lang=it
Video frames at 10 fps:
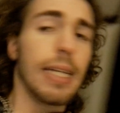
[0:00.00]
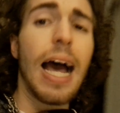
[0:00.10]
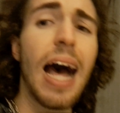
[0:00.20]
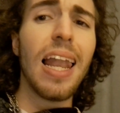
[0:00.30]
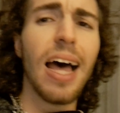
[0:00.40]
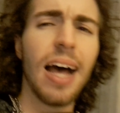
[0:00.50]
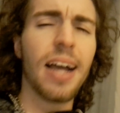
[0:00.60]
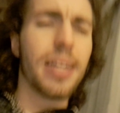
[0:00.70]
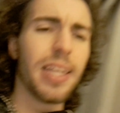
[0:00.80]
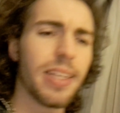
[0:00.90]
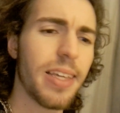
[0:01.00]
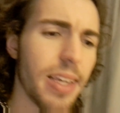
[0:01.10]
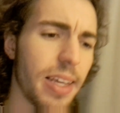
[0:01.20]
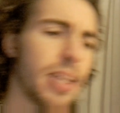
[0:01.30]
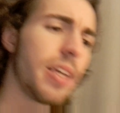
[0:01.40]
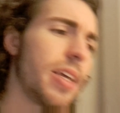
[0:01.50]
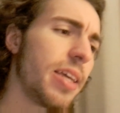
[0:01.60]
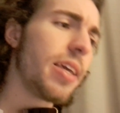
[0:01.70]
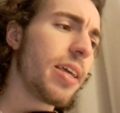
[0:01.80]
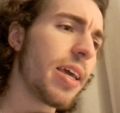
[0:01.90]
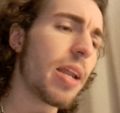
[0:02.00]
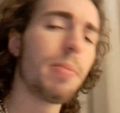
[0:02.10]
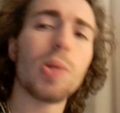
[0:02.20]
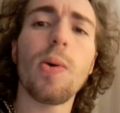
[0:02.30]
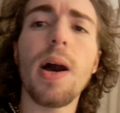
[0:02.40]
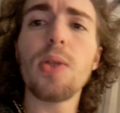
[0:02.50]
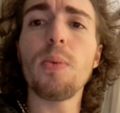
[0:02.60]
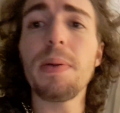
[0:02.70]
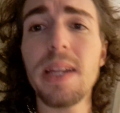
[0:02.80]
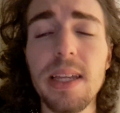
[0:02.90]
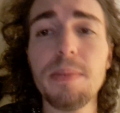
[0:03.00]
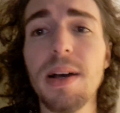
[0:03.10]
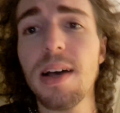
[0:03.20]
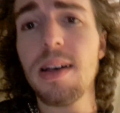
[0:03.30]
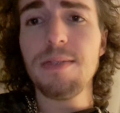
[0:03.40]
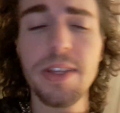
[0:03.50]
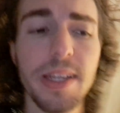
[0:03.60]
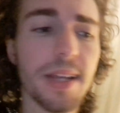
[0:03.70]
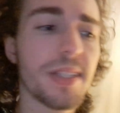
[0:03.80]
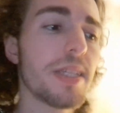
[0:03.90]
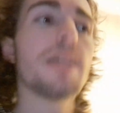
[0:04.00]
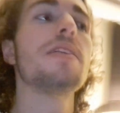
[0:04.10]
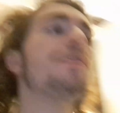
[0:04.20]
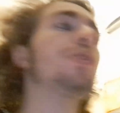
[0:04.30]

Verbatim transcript: cala anche di chi era abituato prima a vedersi